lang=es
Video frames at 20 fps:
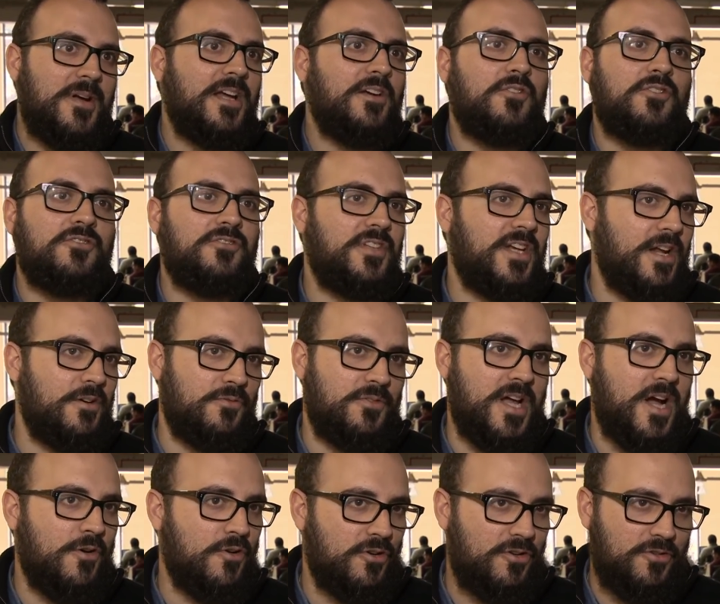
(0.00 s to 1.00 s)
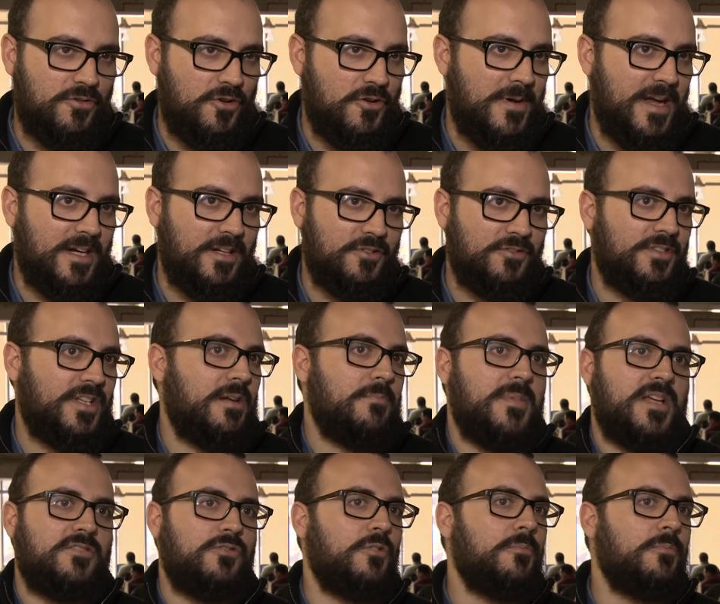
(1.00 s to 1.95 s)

va a encontrar un ahorro o lo va a encontrar más